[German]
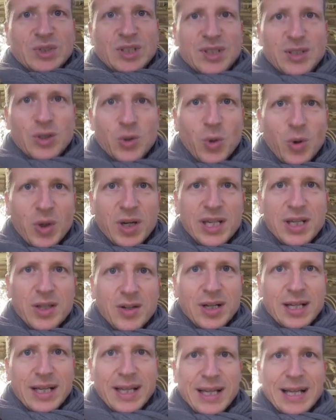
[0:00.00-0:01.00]
So, hier
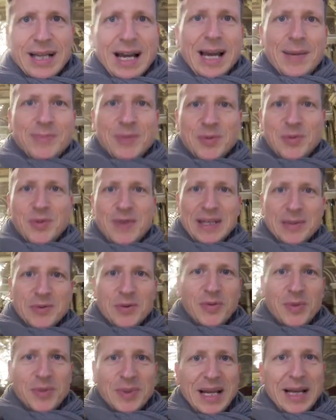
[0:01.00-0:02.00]
noch ein kleiner Geheimtipp. Wie wäre es
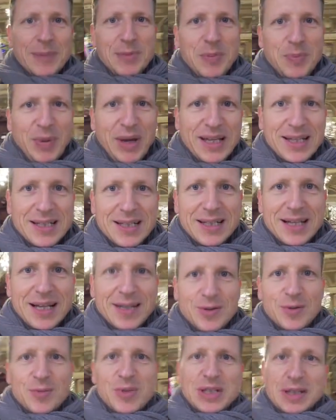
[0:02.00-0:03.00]
mit einem kleinen Mitbringsel?
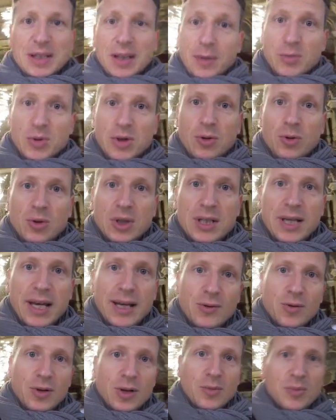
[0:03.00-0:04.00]
Also ein bisschen
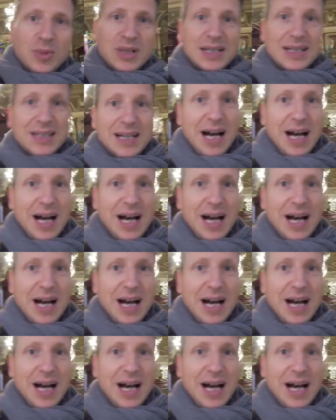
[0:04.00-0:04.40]
Krebskujesekt oder ein bisschen